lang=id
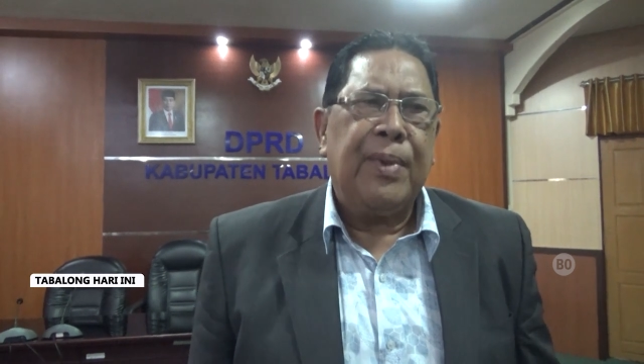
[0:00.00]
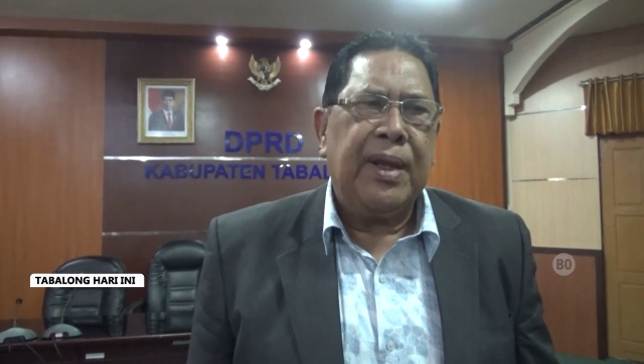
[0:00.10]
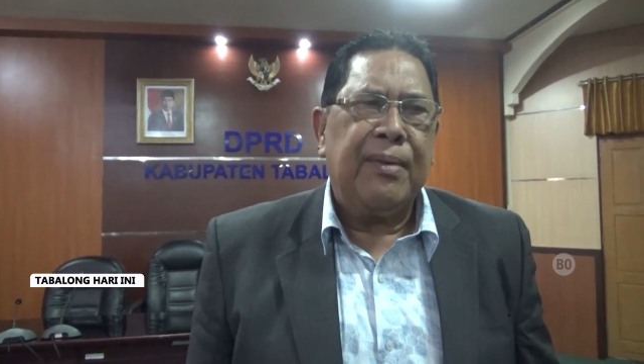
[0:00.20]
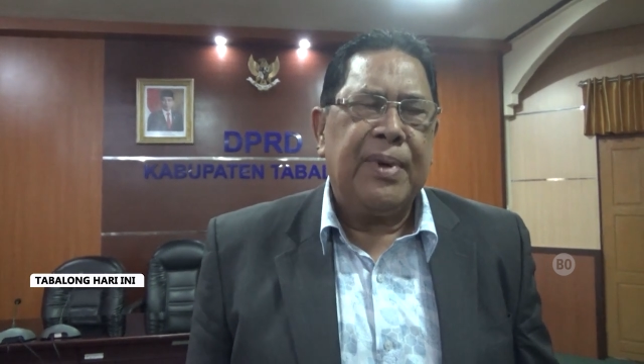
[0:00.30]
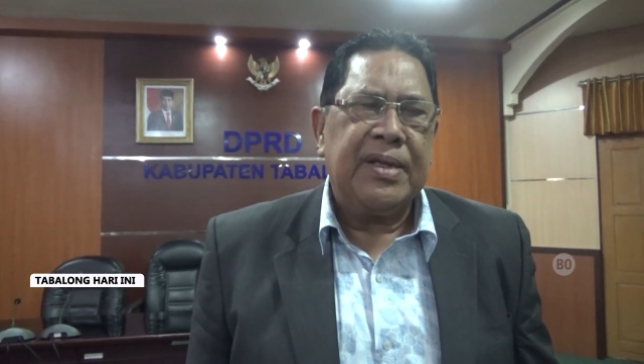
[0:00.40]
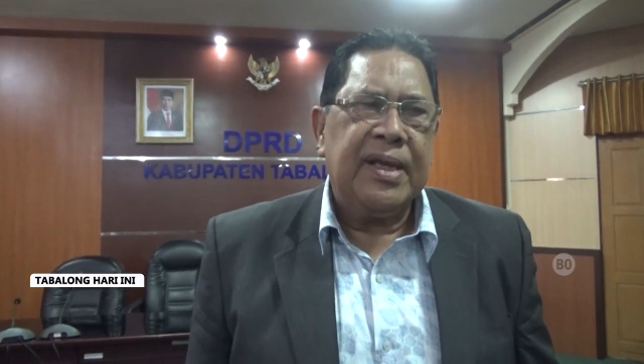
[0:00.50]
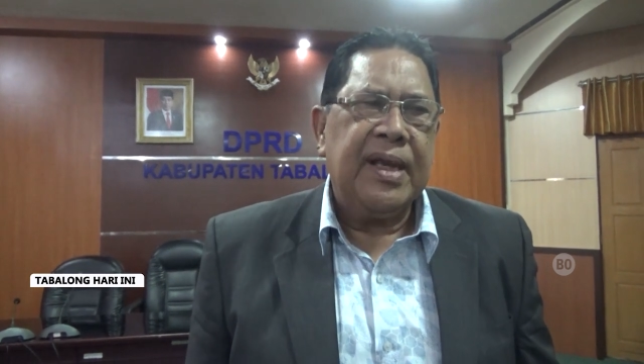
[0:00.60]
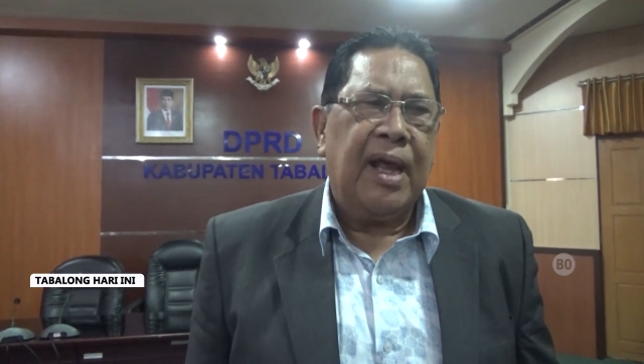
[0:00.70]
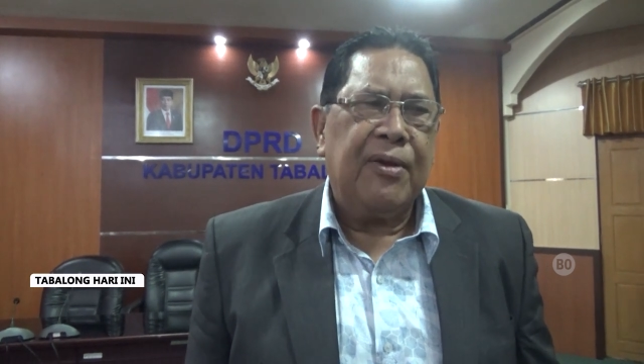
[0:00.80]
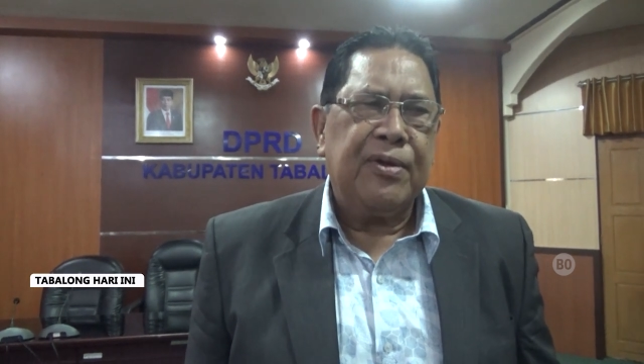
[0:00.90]
Banjarmasin
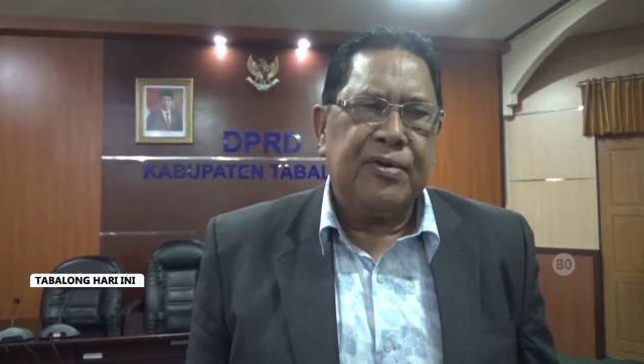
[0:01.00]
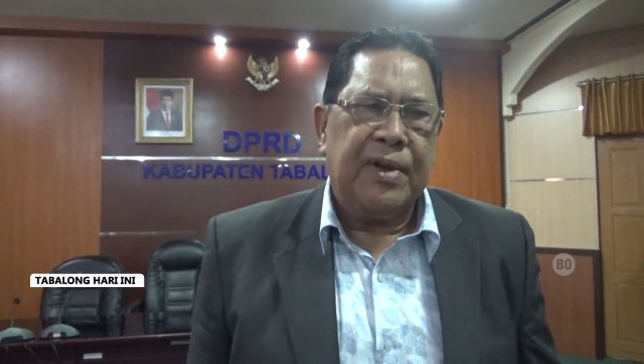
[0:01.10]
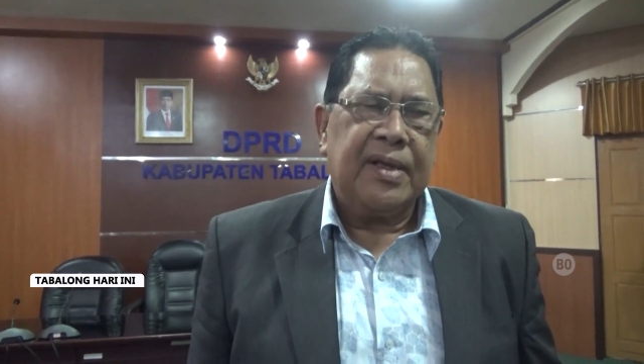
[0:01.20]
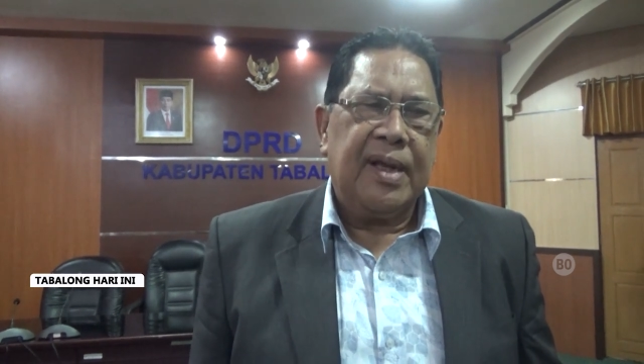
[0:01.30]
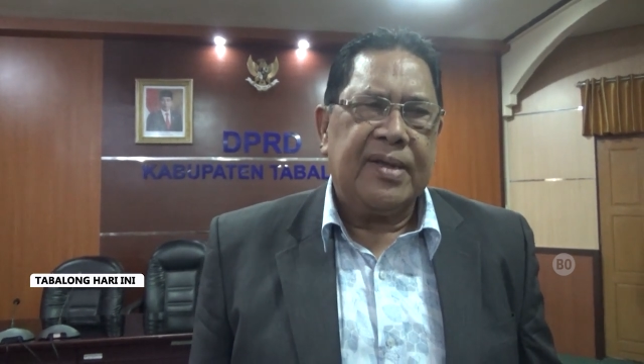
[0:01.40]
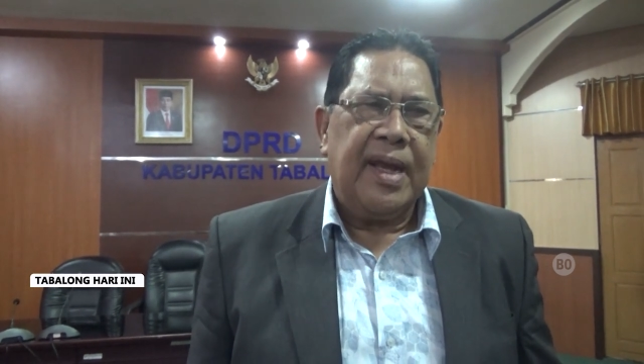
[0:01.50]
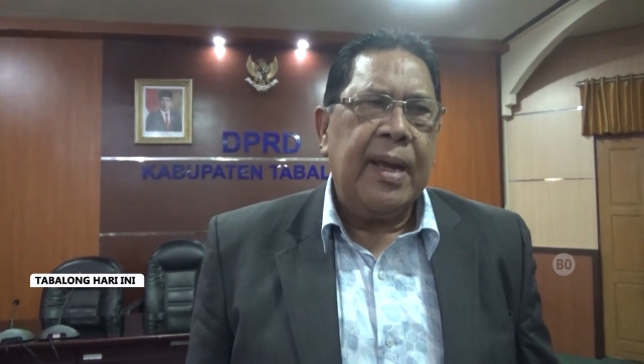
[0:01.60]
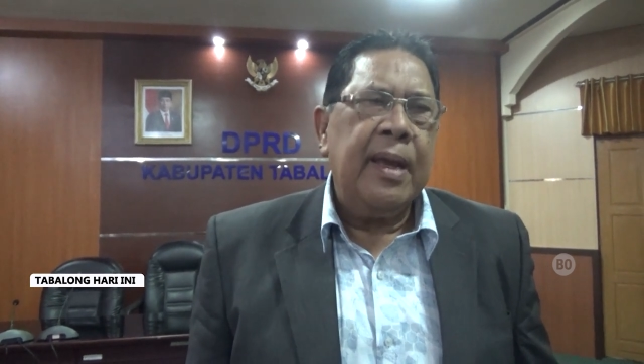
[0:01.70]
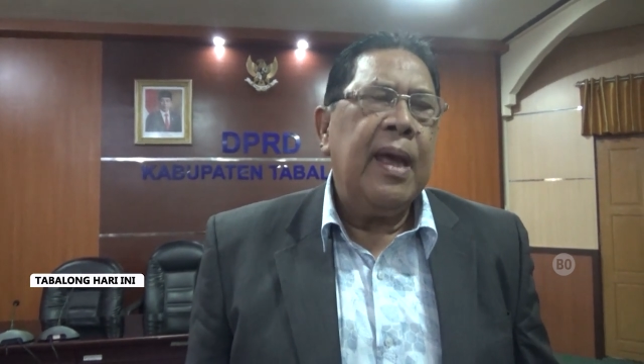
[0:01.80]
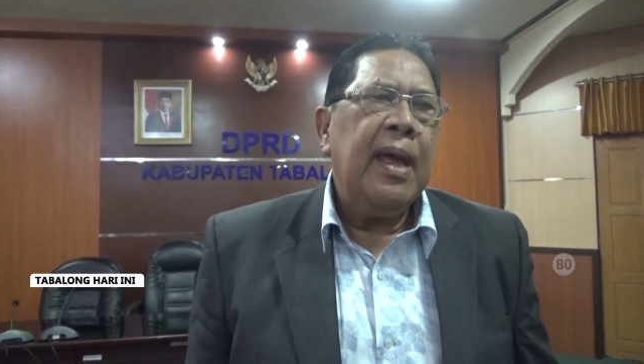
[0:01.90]
kalau itu sudah selesai
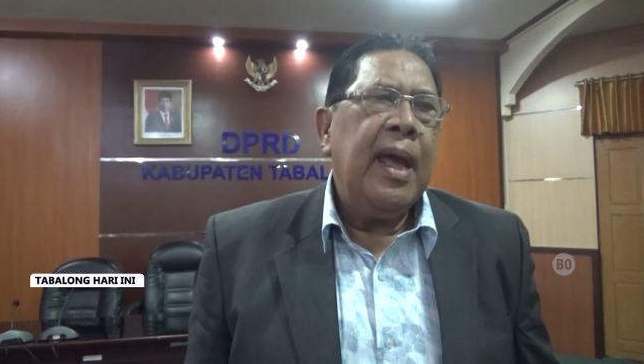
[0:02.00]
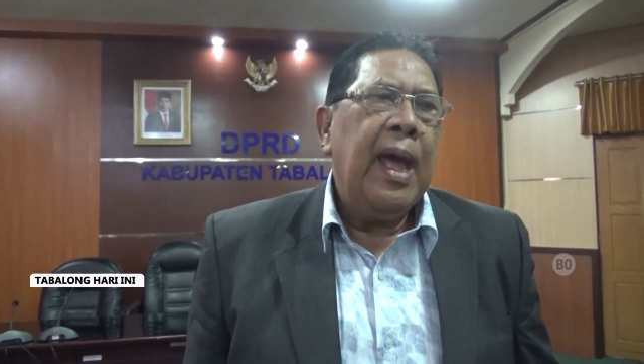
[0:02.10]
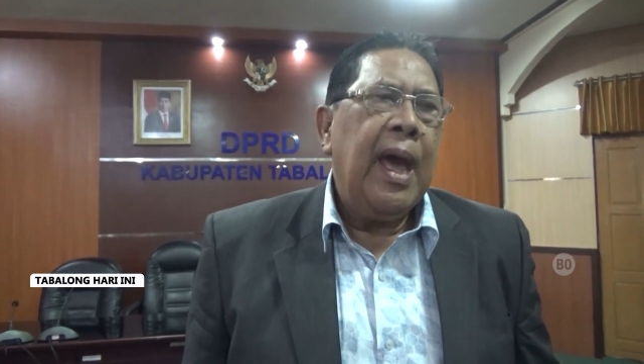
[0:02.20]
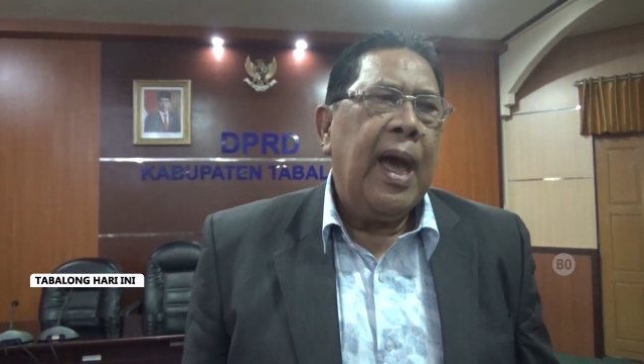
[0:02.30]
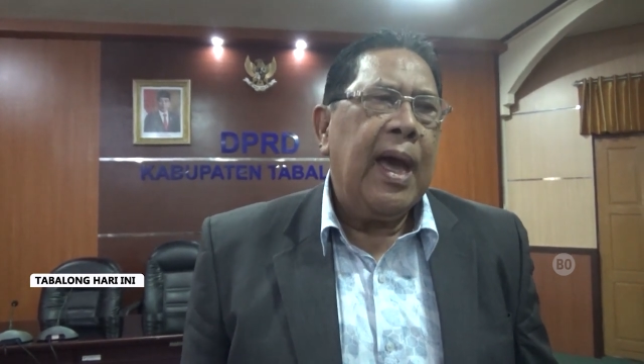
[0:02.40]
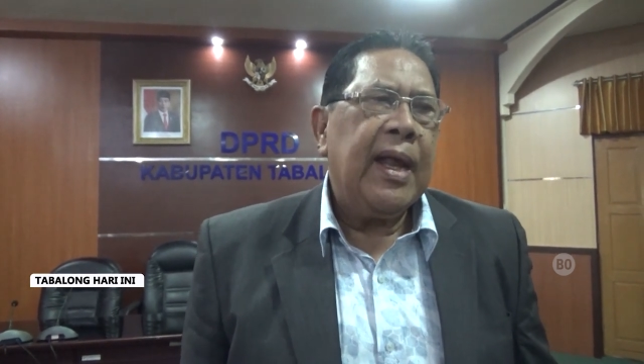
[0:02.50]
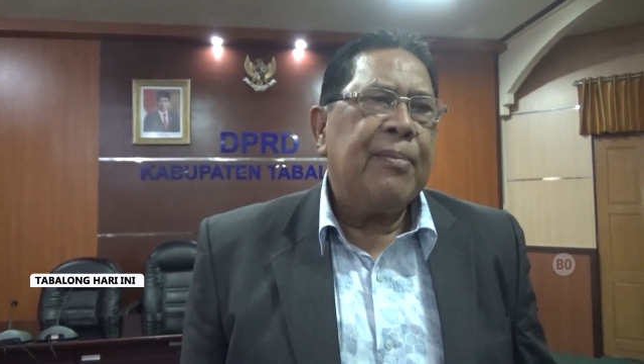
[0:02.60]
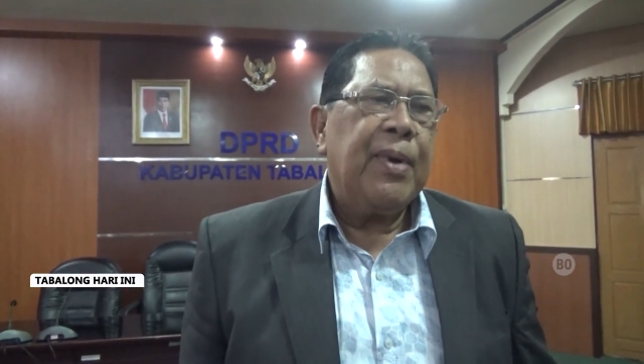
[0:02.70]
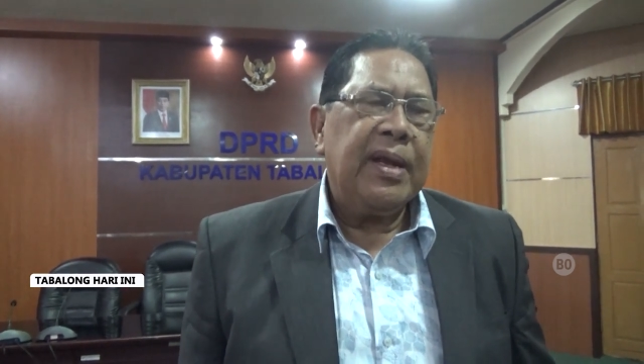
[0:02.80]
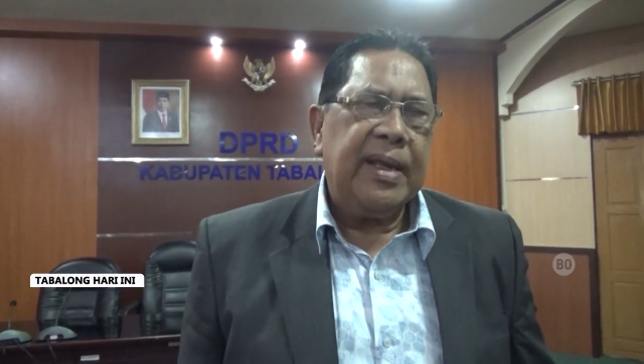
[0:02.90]

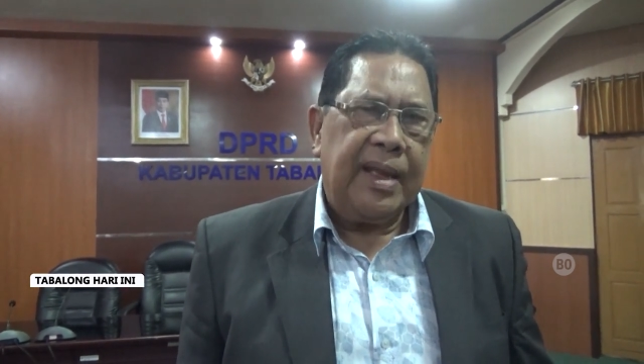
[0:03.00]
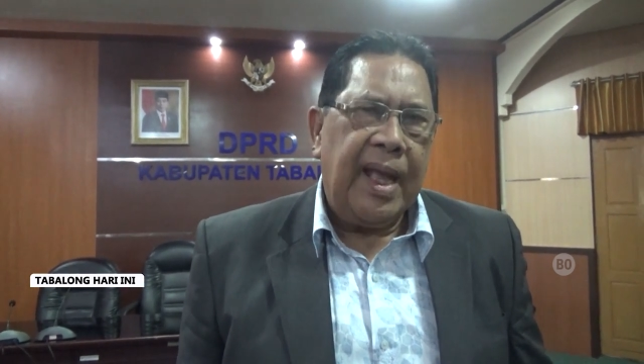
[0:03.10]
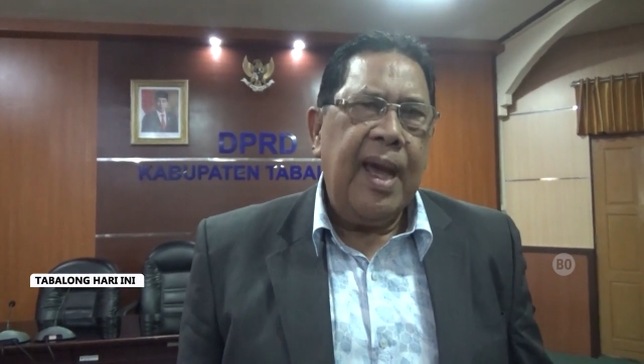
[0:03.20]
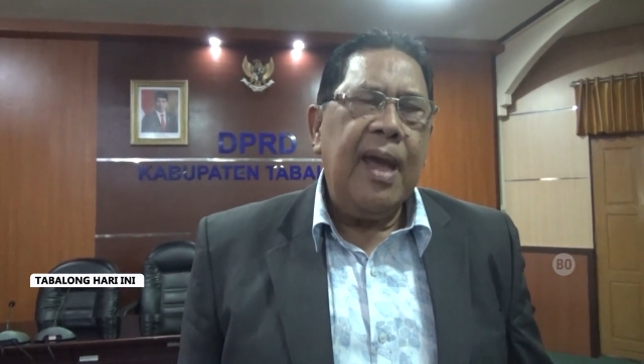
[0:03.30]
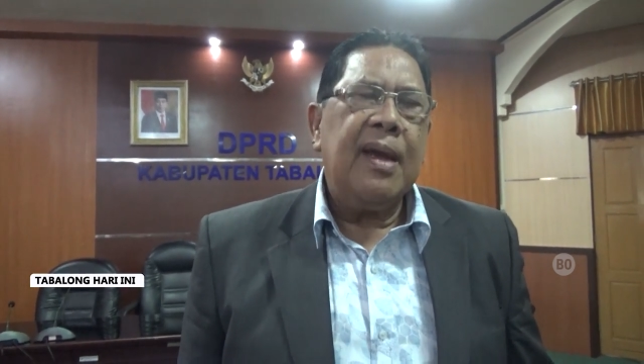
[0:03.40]
harapan kita